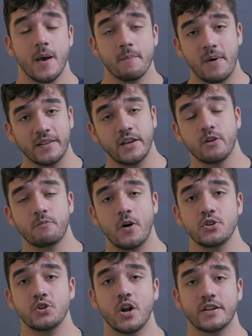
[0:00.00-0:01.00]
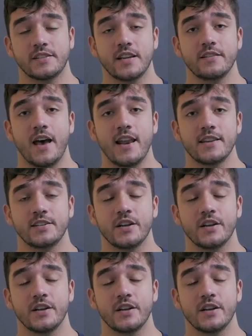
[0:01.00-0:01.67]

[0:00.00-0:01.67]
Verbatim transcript: Bater o pó de nossas sandálias